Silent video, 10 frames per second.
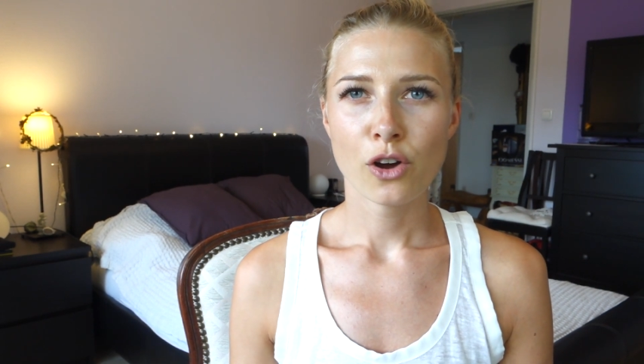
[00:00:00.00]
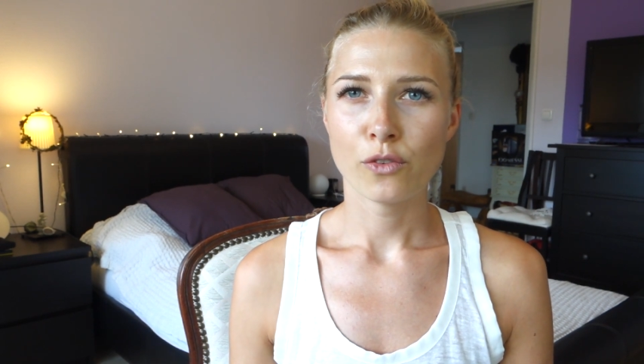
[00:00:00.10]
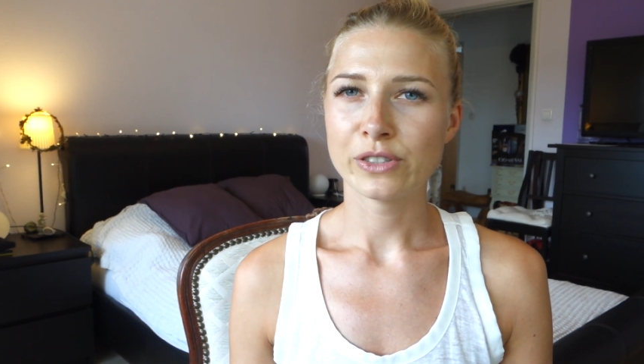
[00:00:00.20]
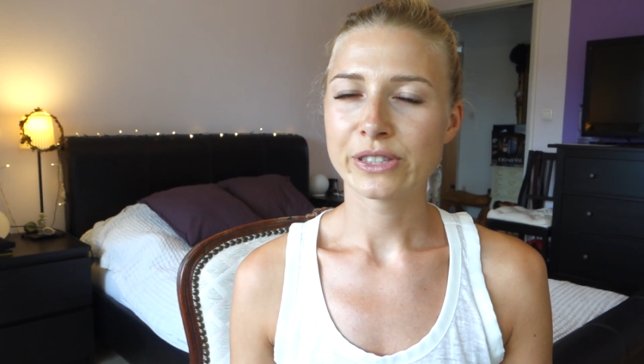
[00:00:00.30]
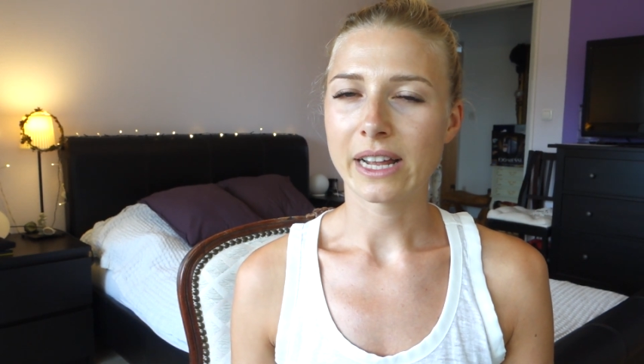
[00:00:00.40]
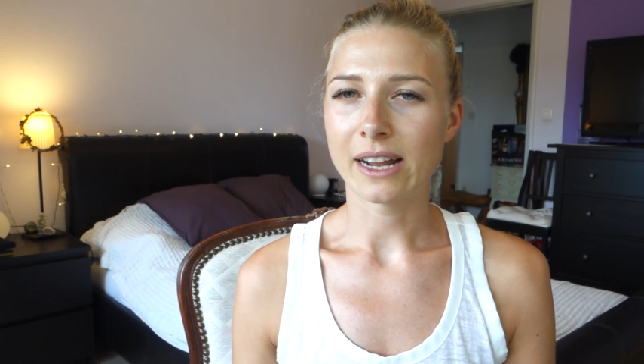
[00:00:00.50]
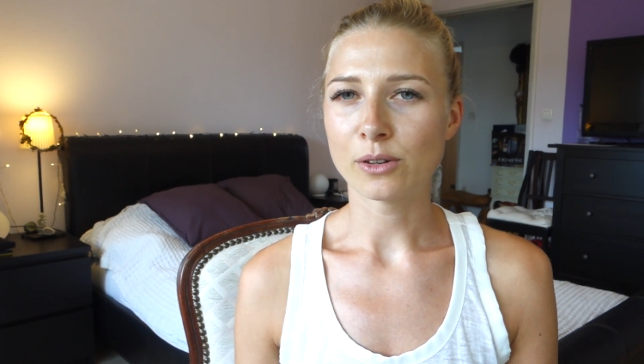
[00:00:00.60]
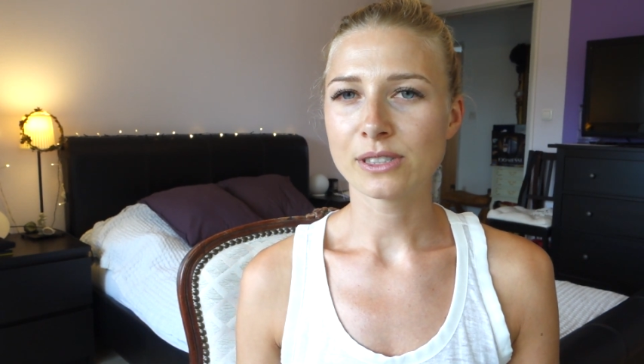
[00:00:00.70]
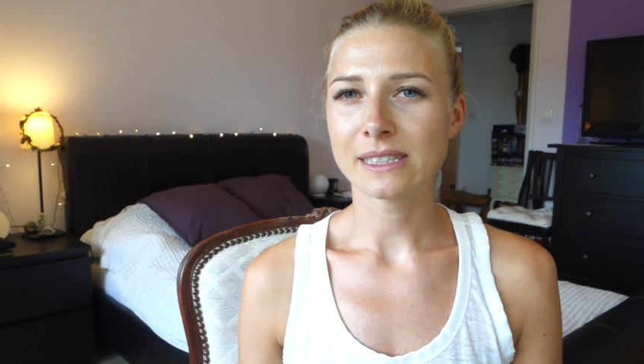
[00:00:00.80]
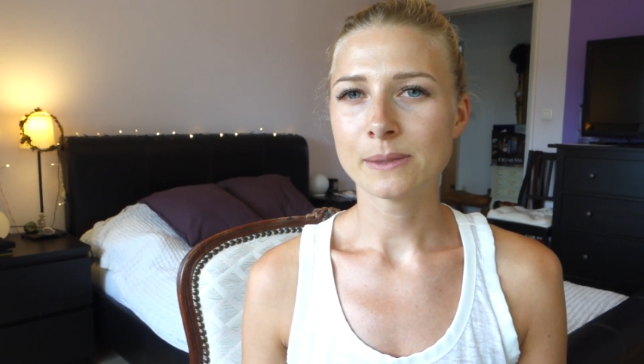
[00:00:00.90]
und wie es dann
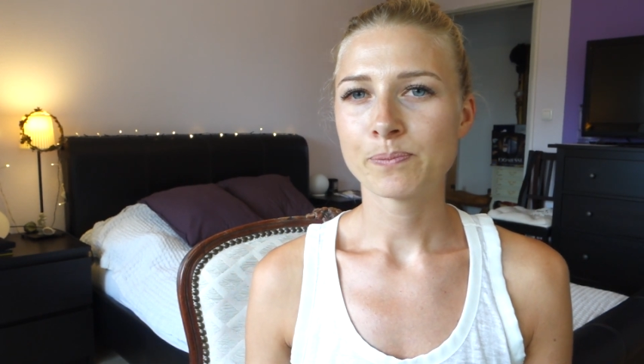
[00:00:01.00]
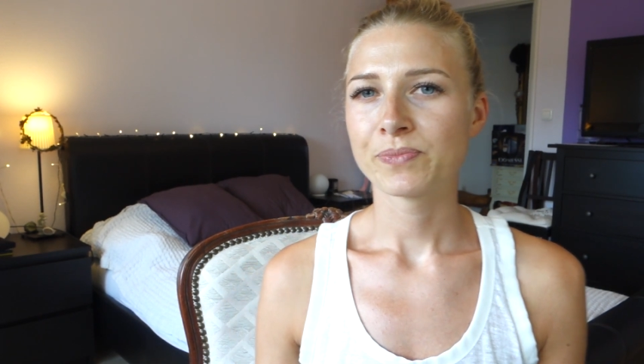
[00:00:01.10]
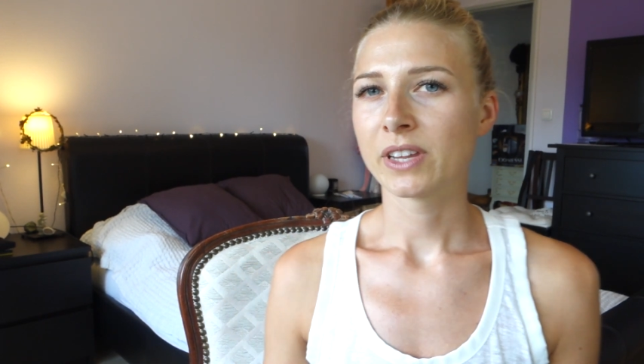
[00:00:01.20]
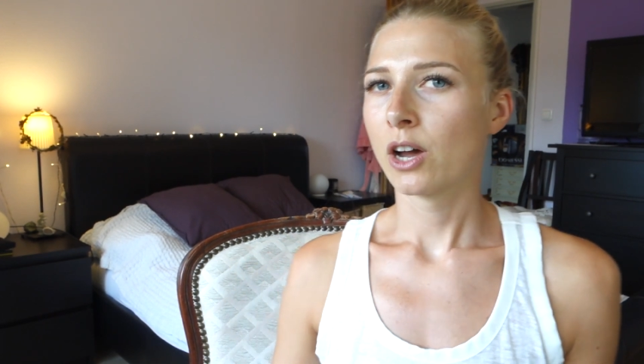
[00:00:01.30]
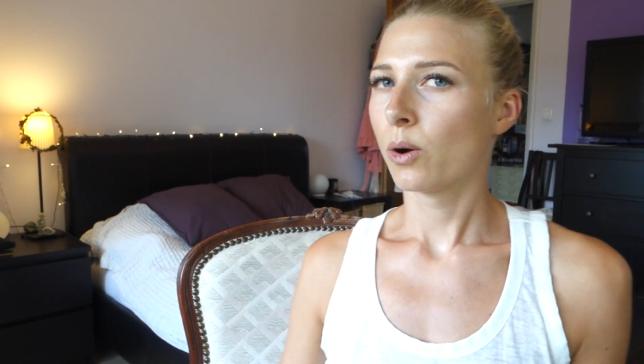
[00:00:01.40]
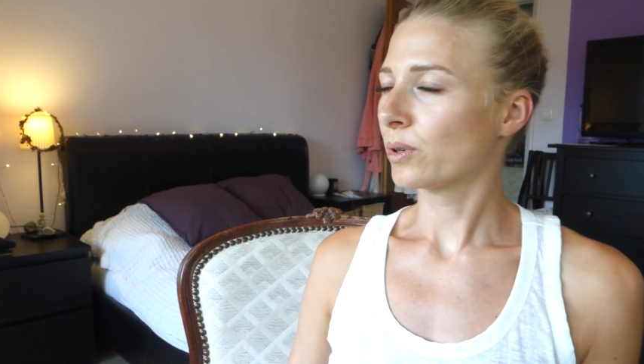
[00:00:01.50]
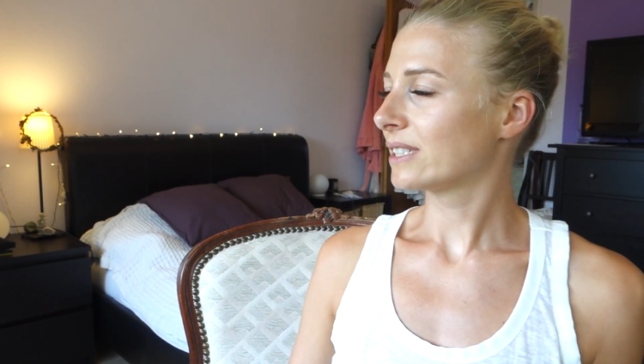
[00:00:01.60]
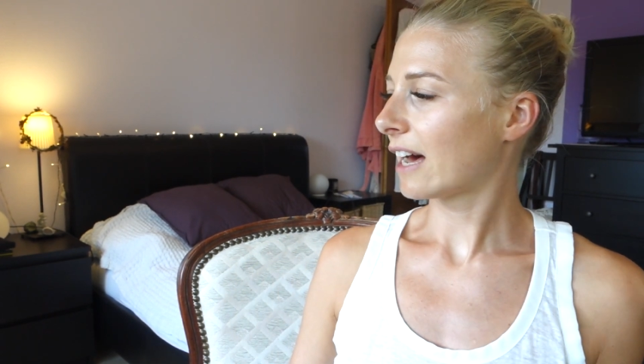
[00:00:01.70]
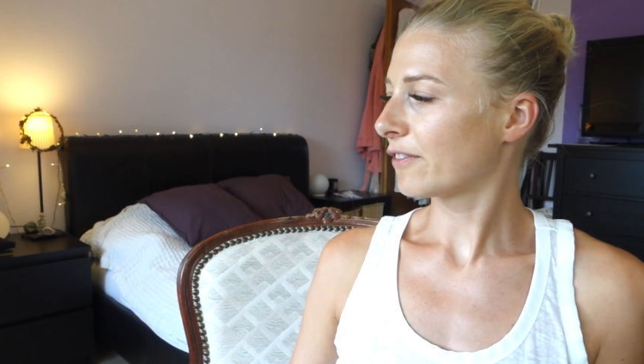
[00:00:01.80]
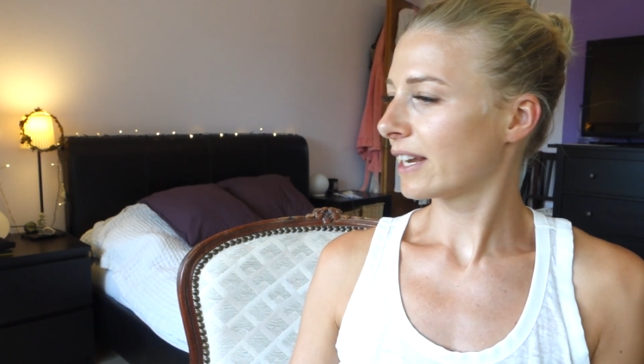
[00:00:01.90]
aussieht.
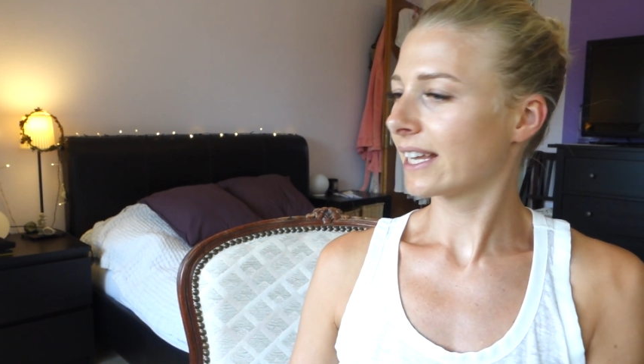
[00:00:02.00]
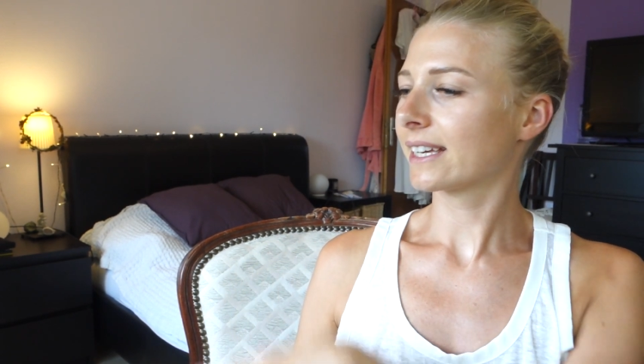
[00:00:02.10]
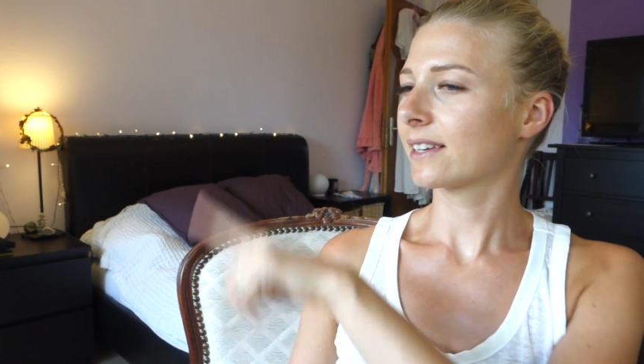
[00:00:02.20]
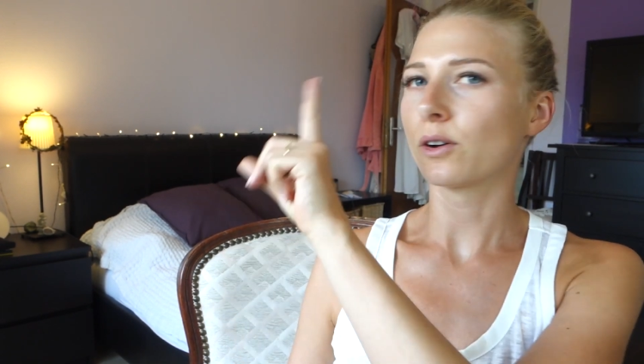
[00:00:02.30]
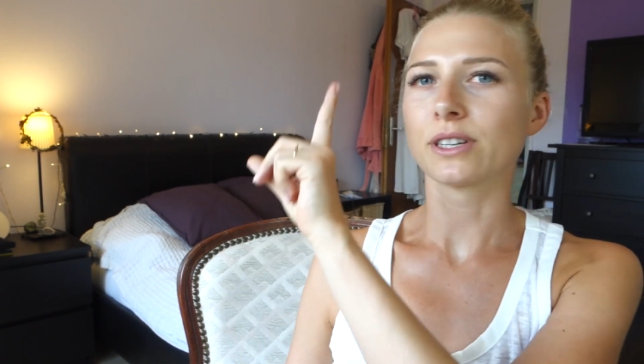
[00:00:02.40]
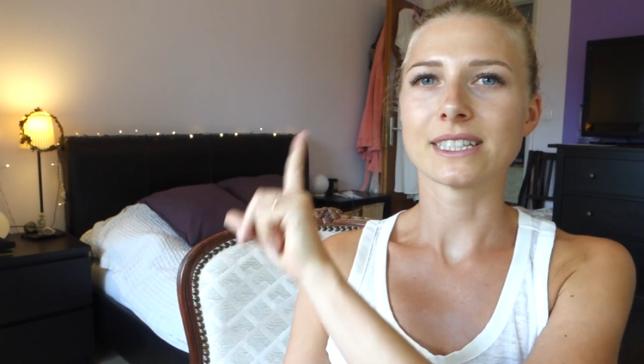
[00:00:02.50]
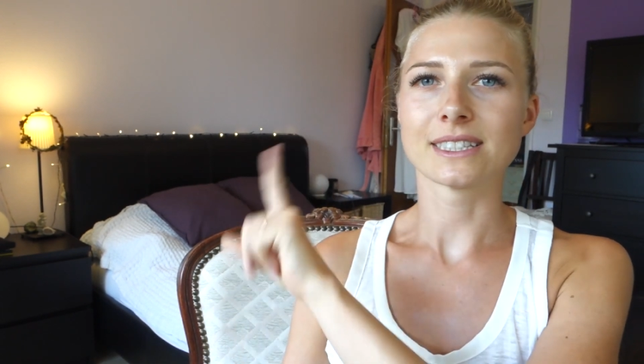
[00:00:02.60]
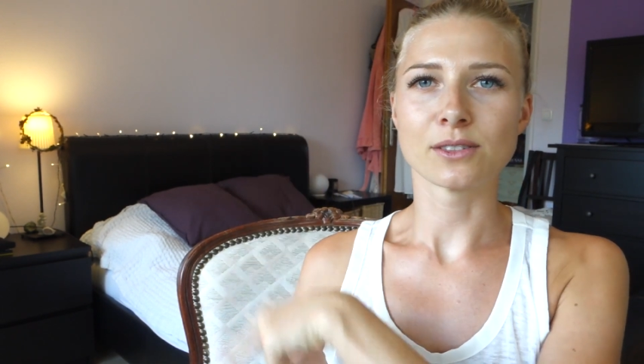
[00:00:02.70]
Und da verlinke ich euch jetzt